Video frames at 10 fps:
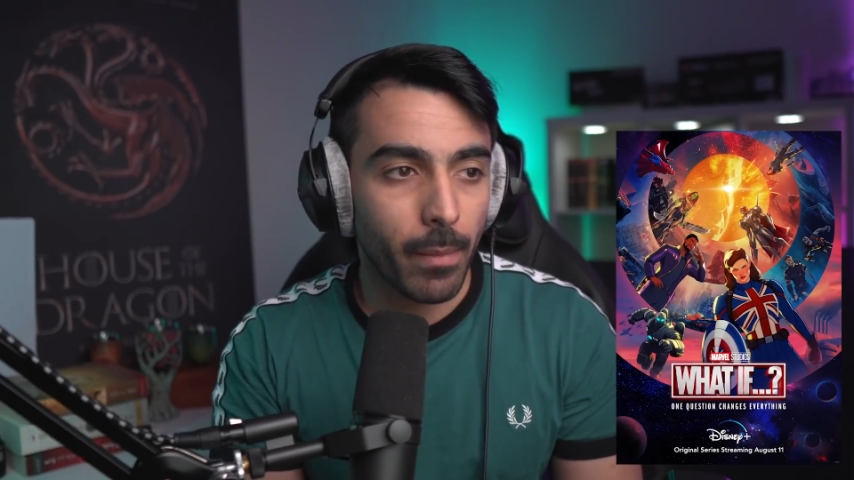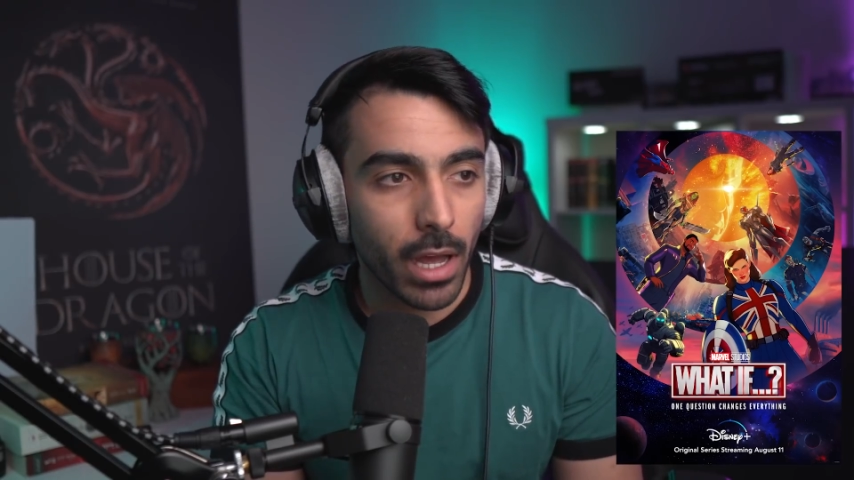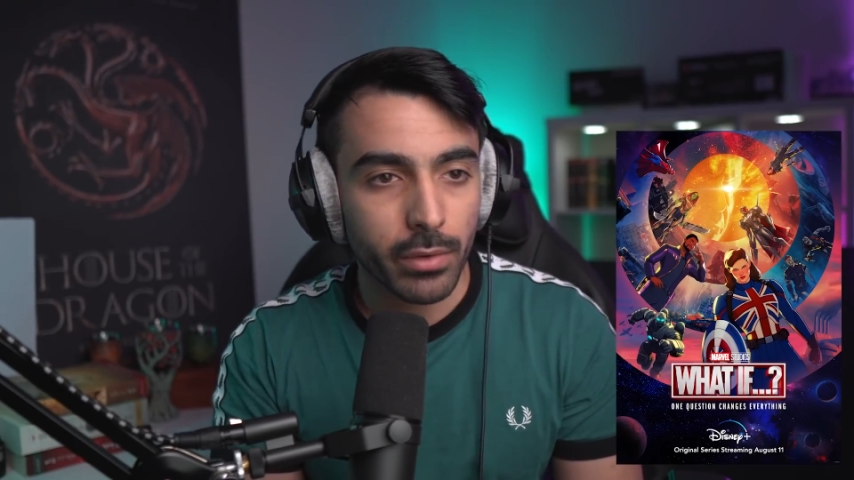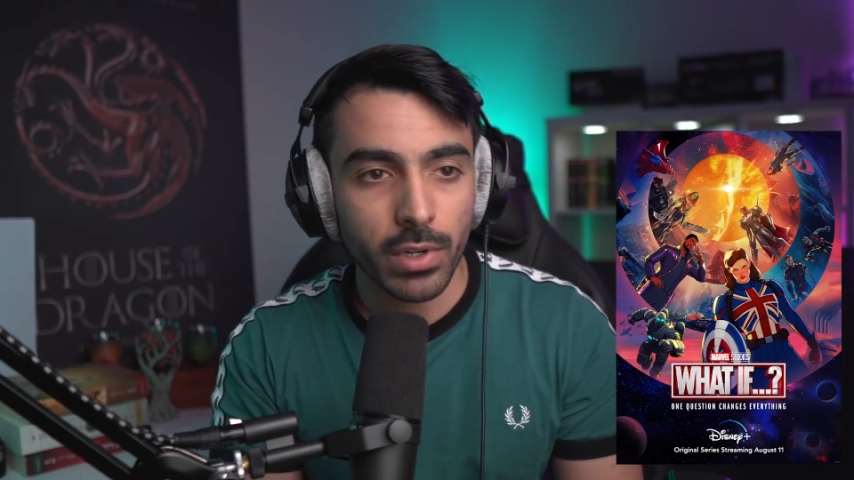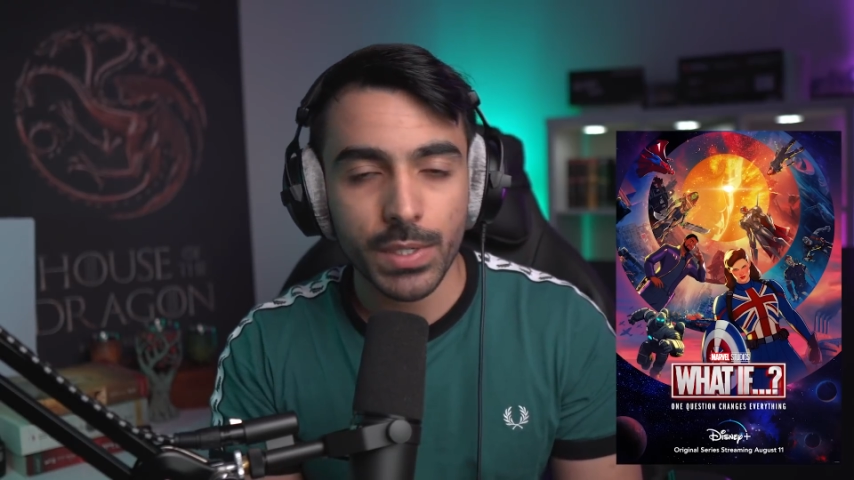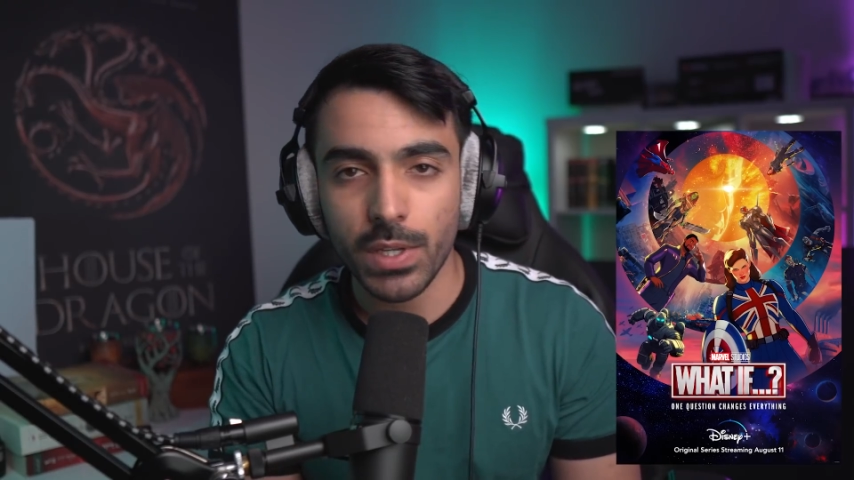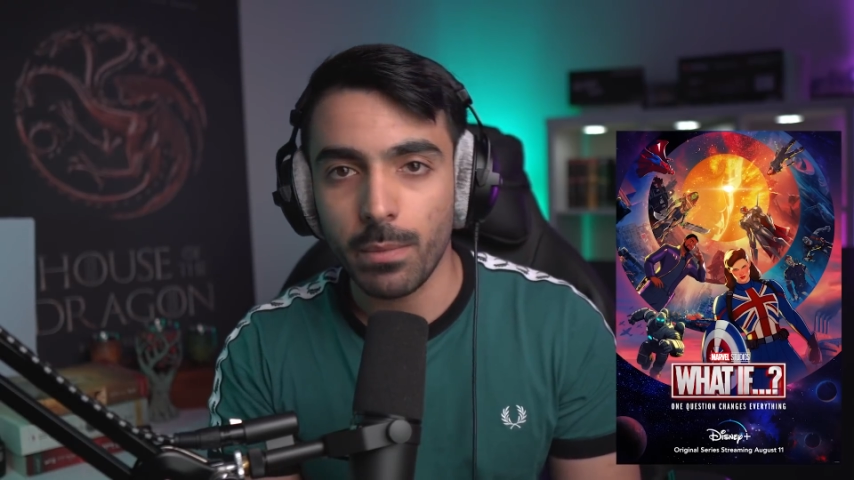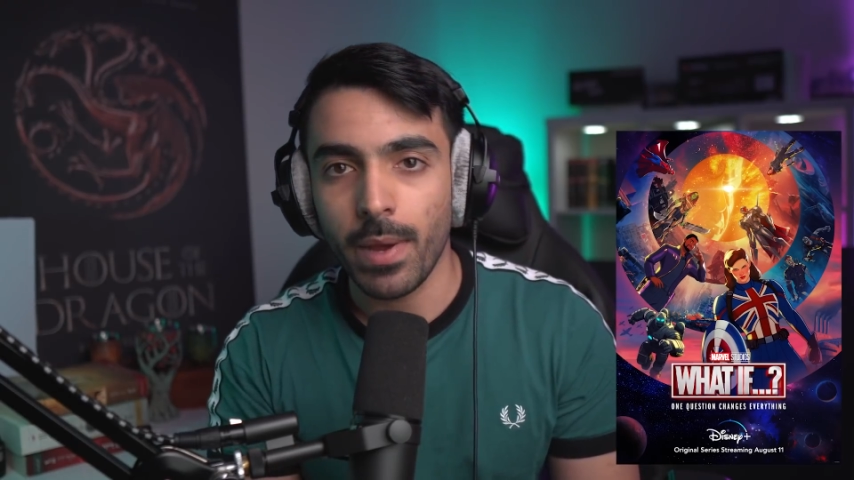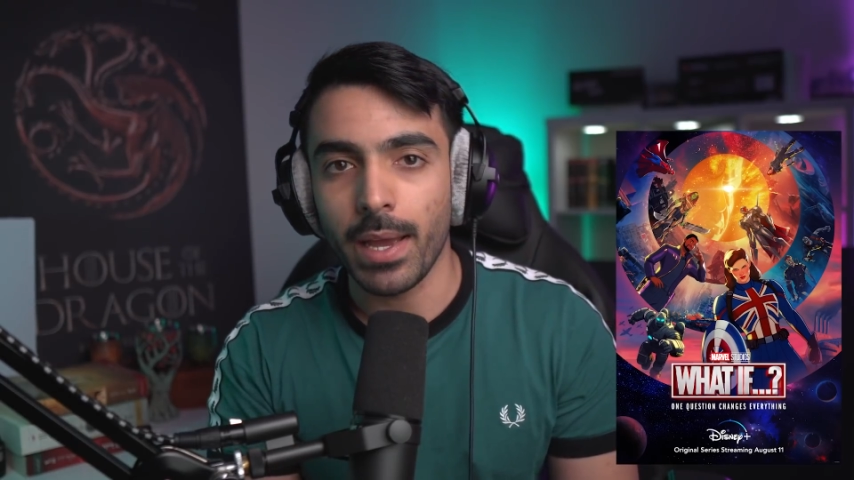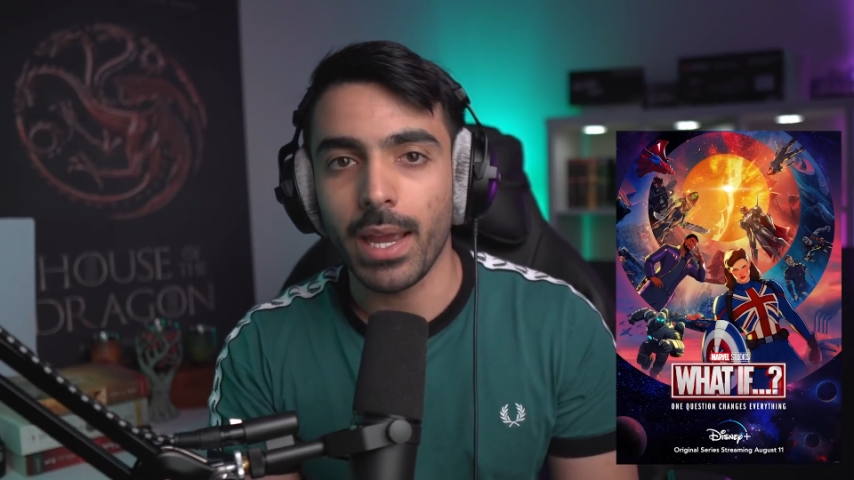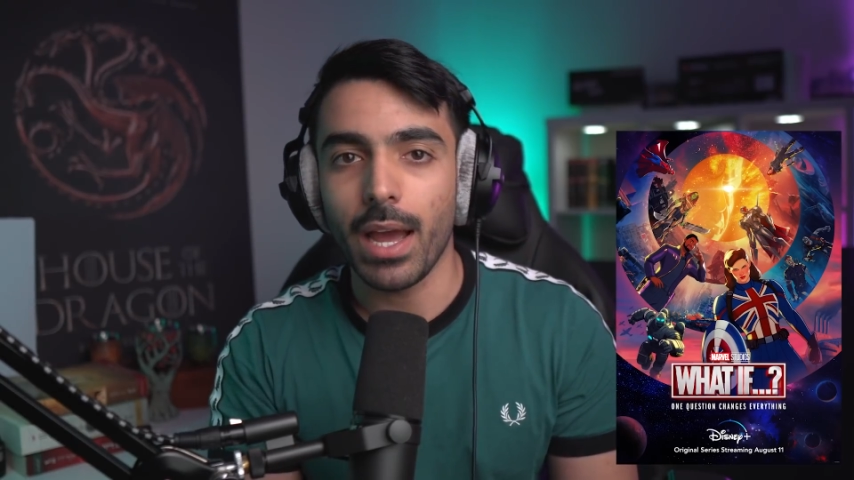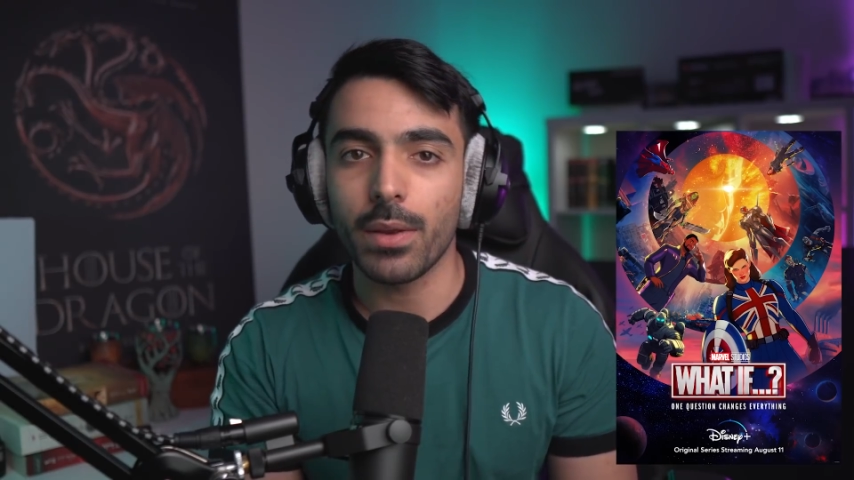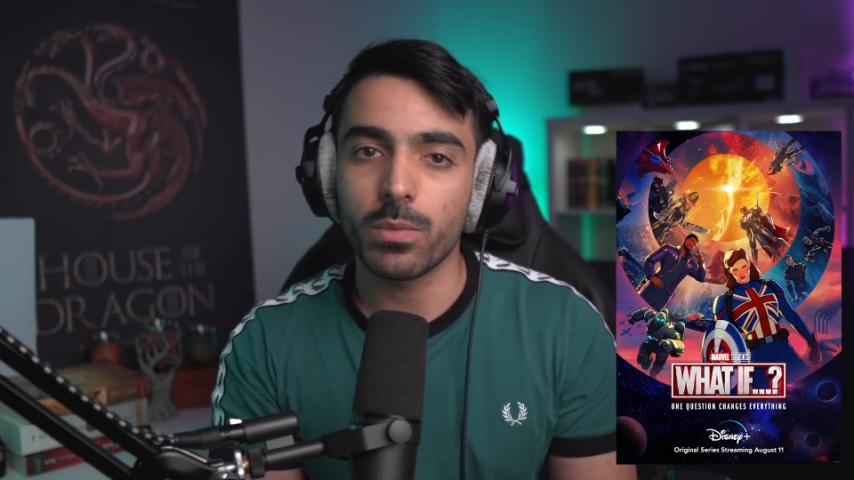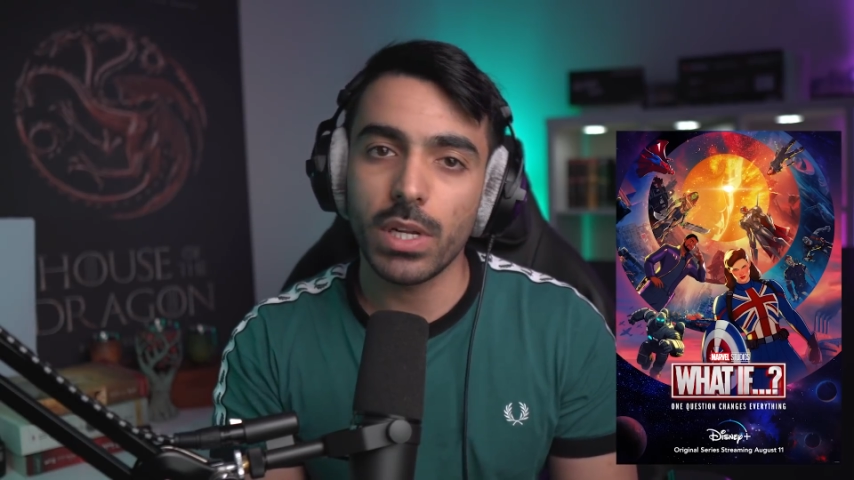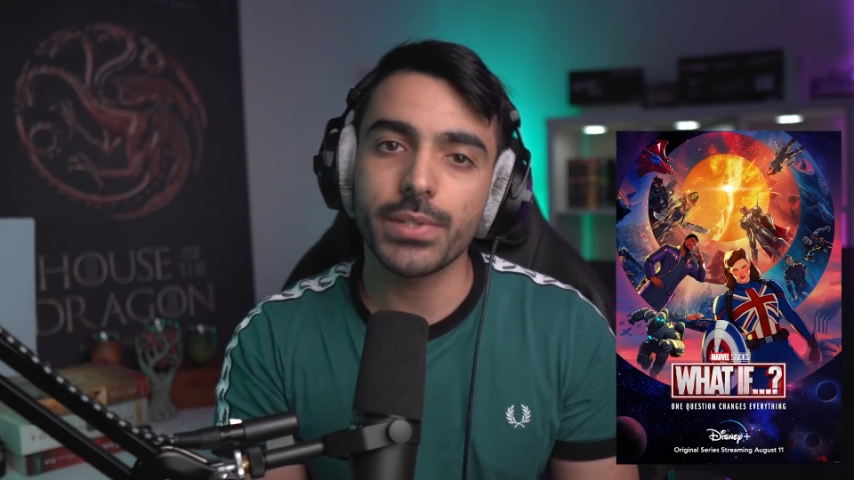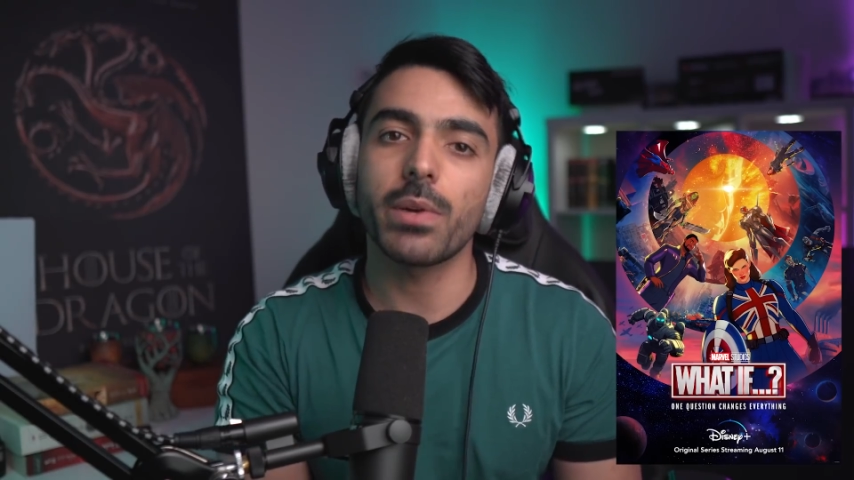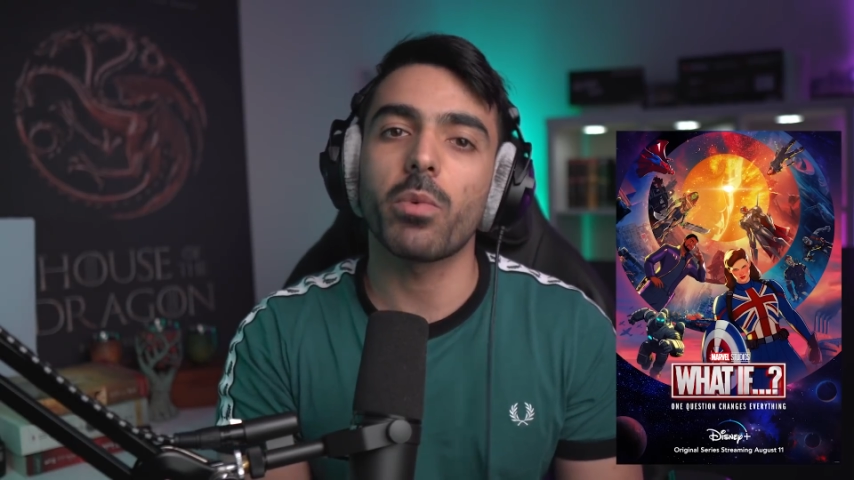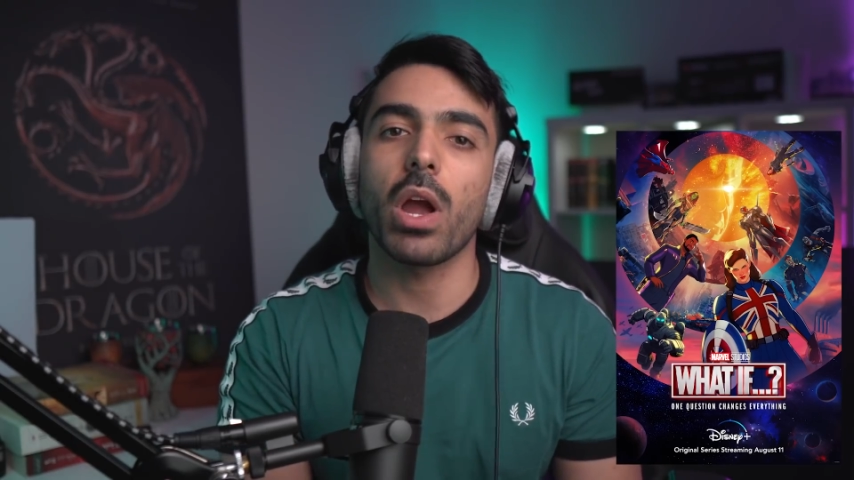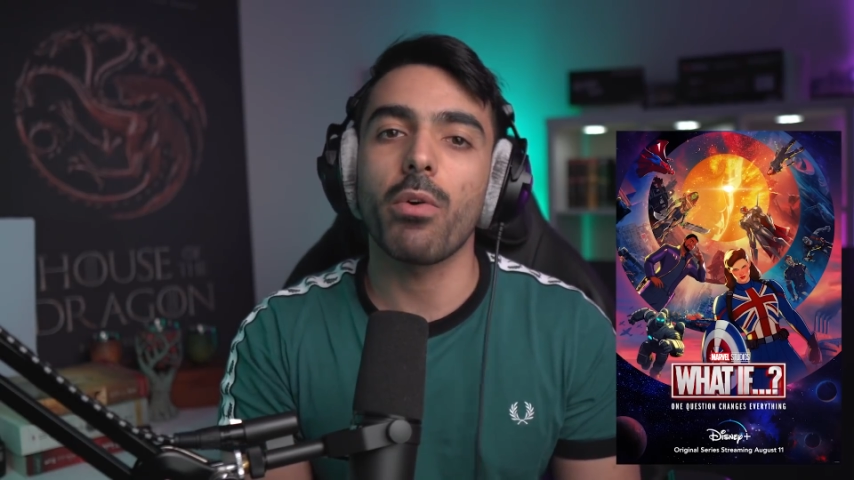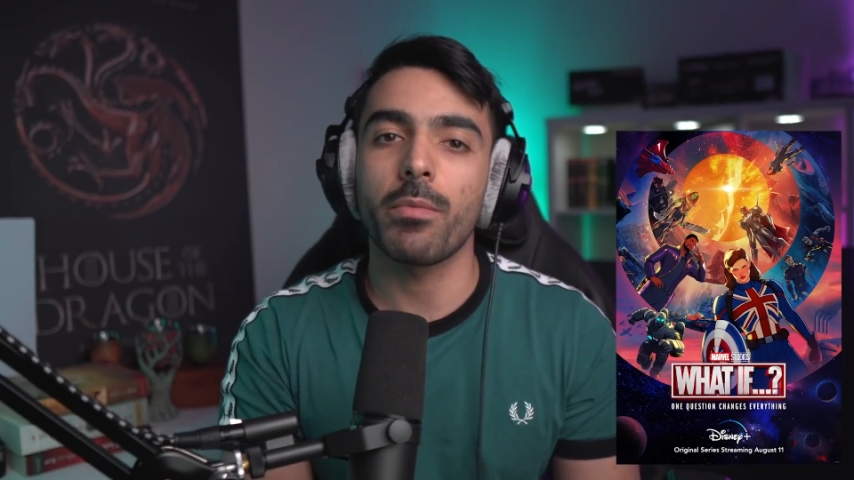مارفل السينمائي هذا المسلسل
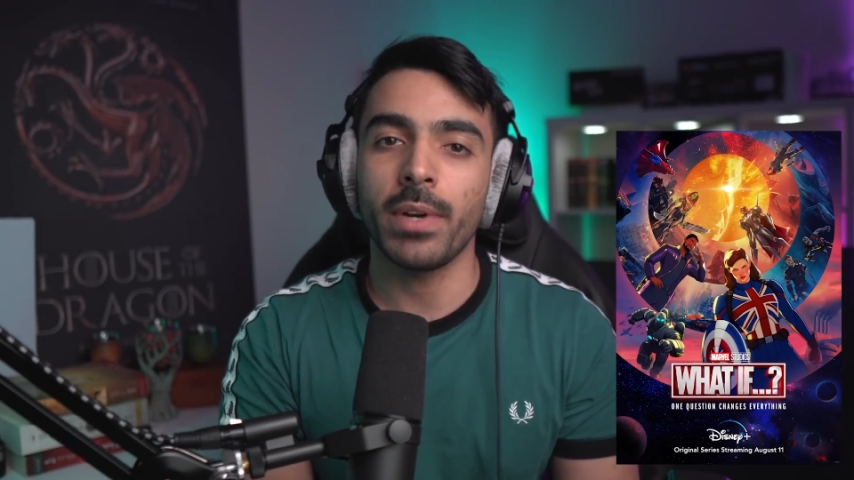مكون